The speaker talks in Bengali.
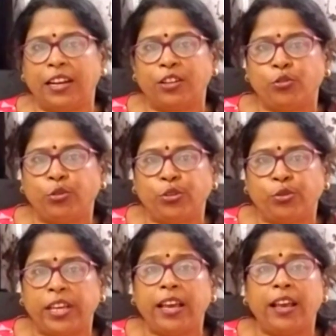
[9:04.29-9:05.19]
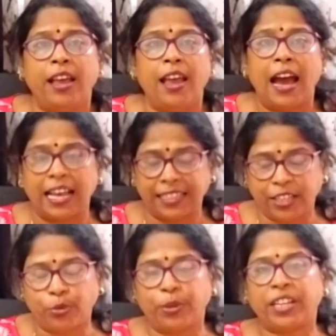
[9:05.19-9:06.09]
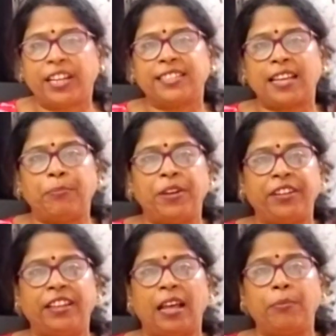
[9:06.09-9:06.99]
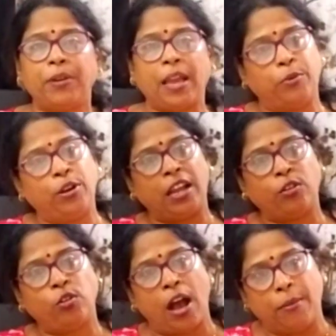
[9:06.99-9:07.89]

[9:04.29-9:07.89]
কালকে শুতে শুতে আজকে তোমাদের কাছে আপডেট দিলাম কেমন লাগলো